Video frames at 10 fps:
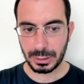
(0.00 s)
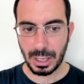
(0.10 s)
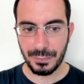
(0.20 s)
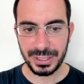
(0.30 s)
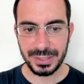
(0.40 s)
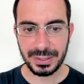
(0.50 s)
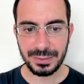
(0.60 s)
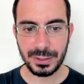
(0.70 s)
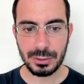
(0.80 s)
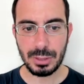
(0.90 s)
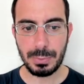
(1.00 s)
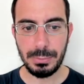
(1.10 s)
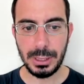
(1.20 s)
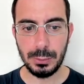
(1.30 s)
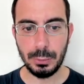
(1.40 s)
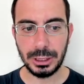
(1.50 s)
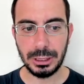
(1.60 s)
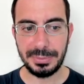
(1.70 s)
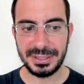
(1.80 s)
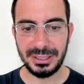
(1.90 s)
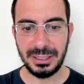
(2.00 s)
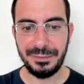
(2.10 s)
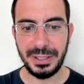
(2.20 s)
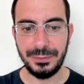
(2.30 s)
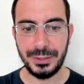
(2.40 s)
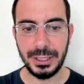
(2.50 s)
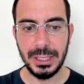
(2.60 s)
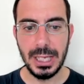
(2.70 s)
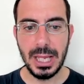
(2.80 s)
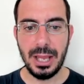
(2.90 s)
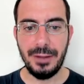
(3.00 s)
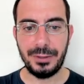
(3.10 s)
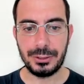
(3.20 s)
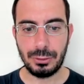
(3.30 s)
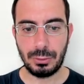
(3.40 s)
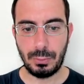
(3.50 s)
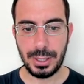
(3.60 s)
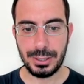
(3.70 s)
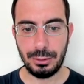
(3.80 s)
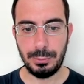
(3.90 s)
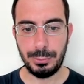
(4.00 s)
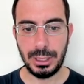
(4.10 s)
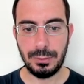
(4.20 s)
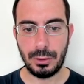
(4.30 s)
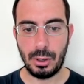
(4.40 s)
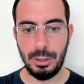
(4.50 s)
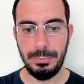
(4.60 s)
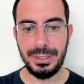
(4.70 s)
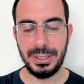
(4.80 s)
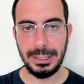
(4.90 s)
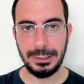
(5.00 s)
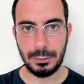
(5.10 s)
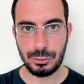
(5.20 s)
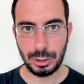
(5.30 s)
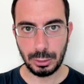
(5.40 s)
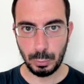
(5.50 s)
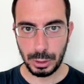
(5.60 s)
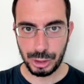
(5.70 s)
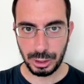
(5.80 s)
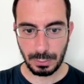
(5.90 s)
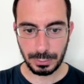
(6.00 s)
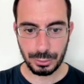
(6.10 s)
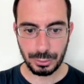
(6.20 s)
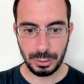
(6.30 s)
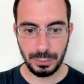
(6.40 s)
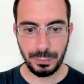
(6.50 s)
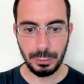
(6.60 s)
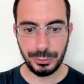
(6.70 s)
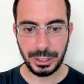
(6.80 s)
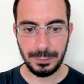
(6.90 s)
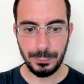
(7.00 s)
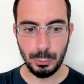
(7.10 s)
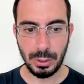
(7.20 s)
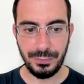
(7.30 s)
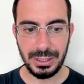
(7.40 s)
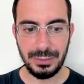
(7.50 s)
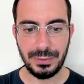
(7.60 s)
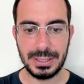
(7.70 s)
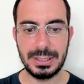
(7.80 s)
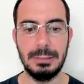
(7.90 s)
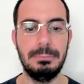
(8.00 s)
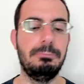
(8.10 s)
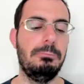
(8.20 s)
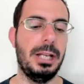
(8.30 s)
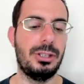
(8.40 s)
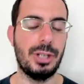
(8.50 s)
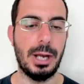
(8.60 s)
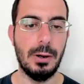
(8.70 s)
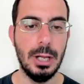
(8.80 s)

Vedete che faccio sempre 1280 x 720 e faccio questo tipo di lavoro. bitrate lo scendo 2.5 quando sono in difficoltà, 2 very fast e ciao.